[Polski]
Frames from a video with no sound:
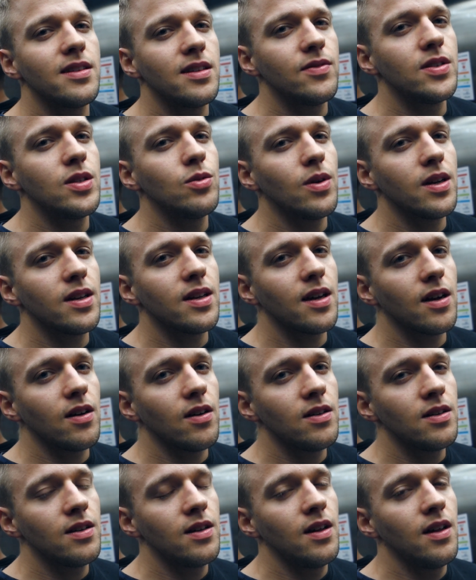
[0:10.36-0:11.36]

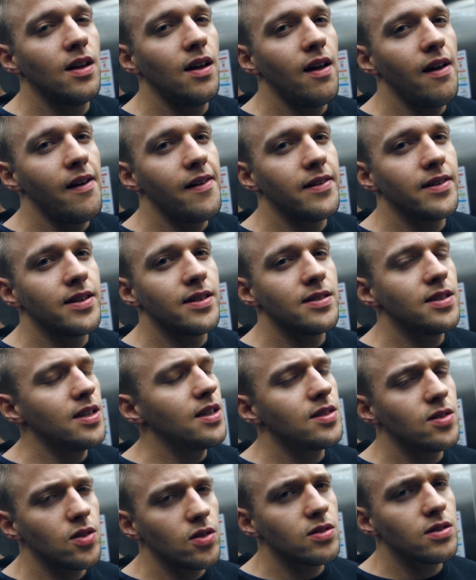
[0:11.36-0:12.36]
indywidualnego. E, nie
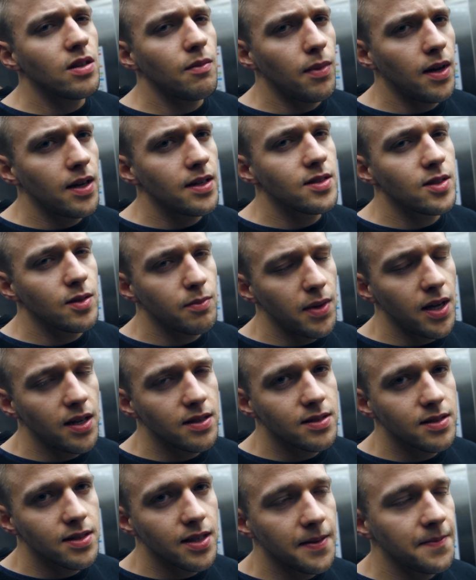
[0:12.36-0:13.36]
jest to osoba, jest to
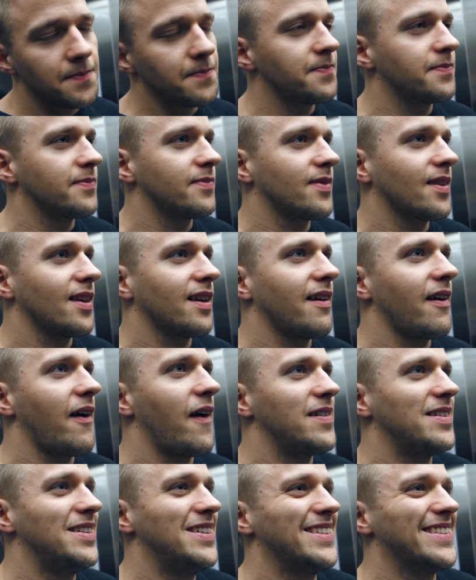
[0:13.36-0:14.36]
miejsce.
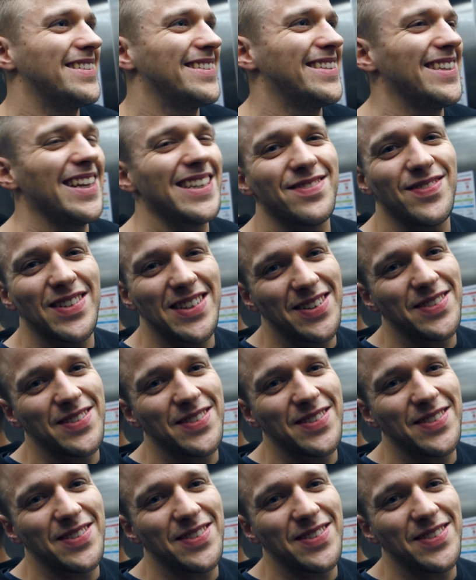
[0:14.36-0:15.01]
Nazwa